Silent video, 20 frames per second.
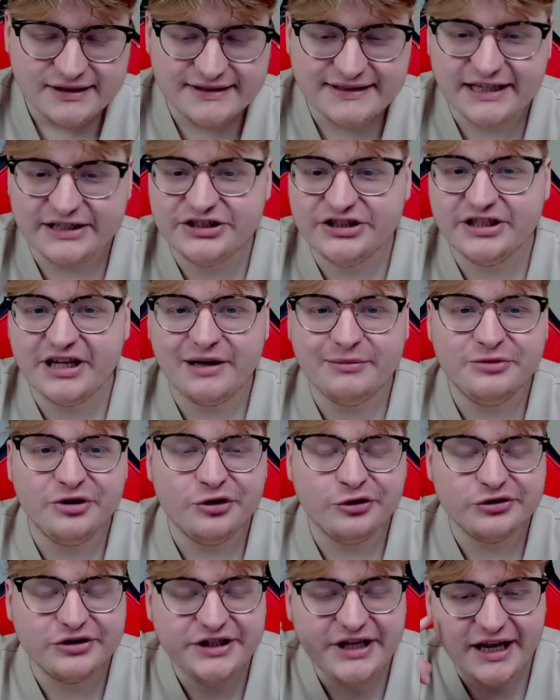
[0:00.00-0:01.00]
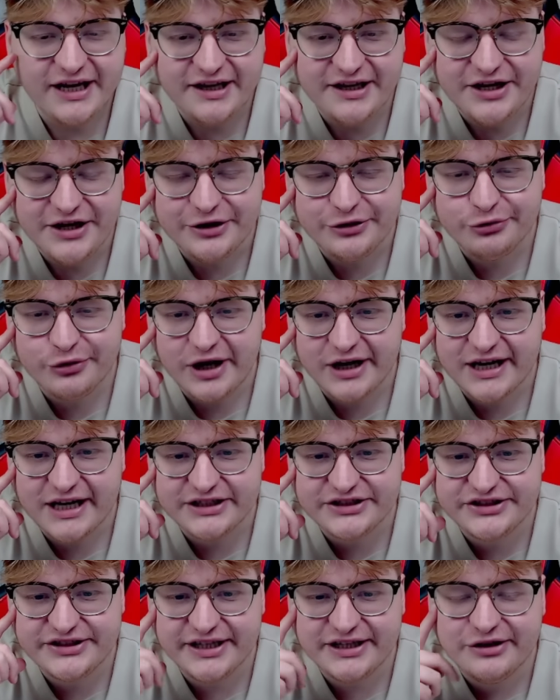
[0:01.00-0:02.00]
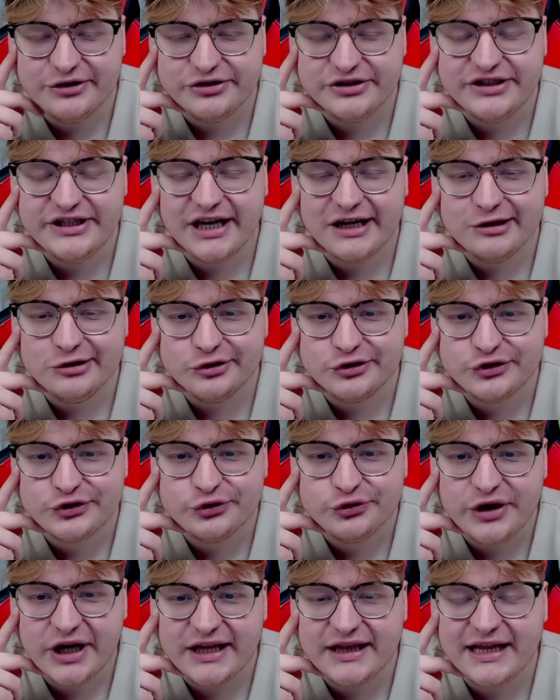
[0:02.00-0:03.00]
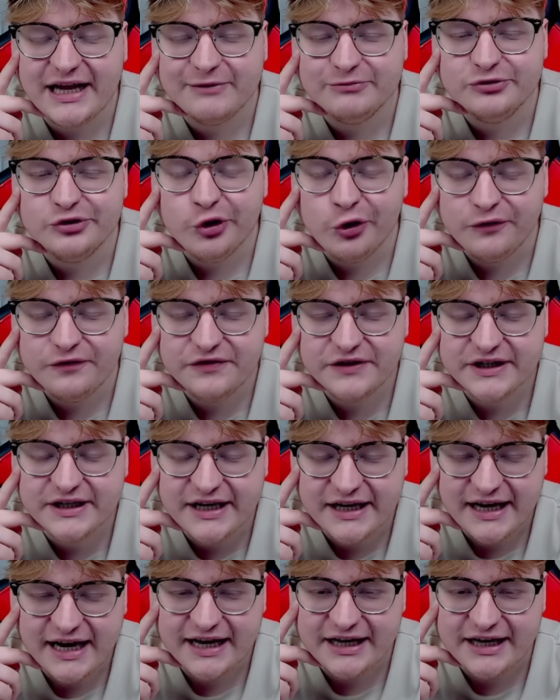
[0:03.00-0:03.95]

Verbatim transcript: Zaczynamy od gierki, która każdego dnia losuje nam nowy kraj,